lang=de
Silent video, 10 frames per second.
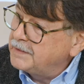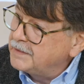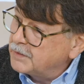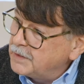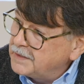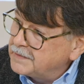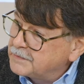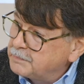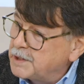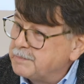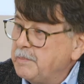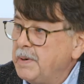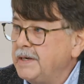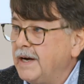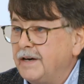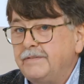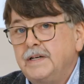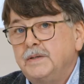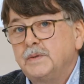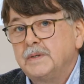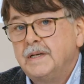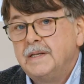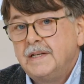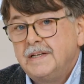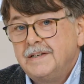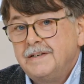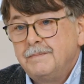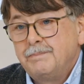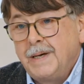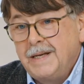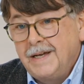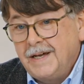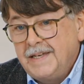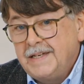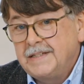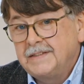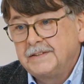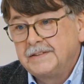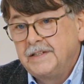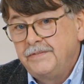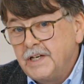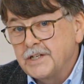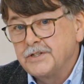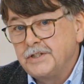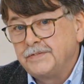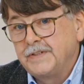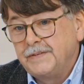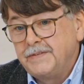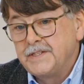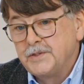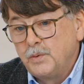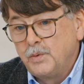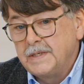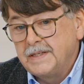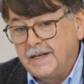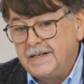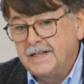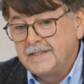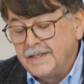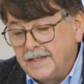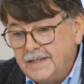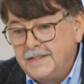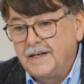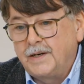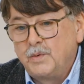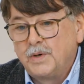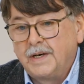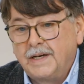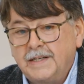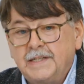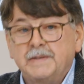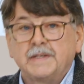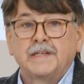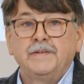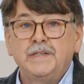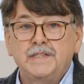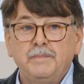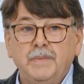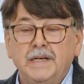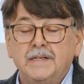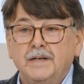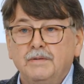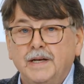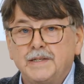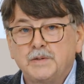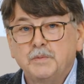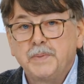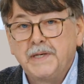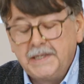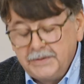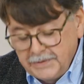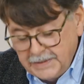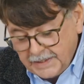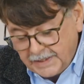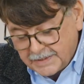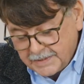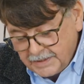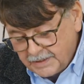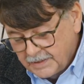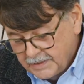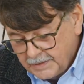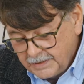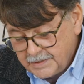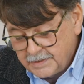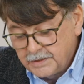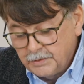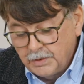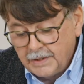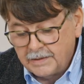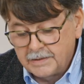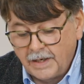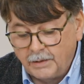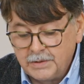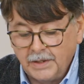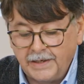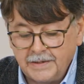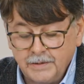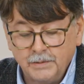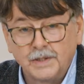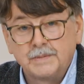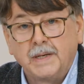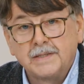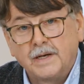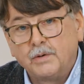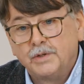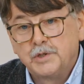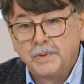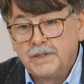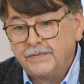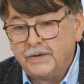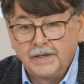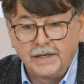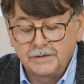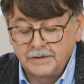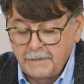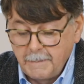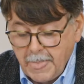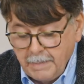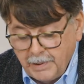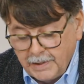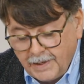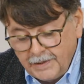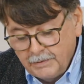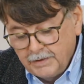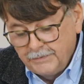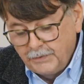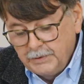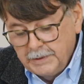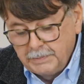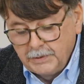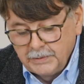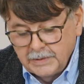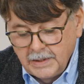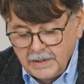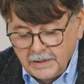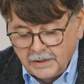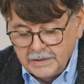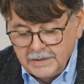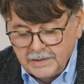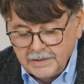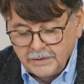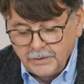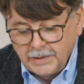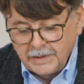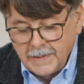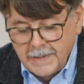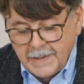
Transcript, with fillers: eine Rolle, zum Beispiel bei der Avalon. Balaya, der Wirkstoff Revisol, kann tatsächlich auch eine gewisse Mehltauleistung bringen und in der Gerste ist es durchaus ausreichend, sodass man also auch eine Spritzfolge aus Balaya und ein Folgeprodukt ansetzen können.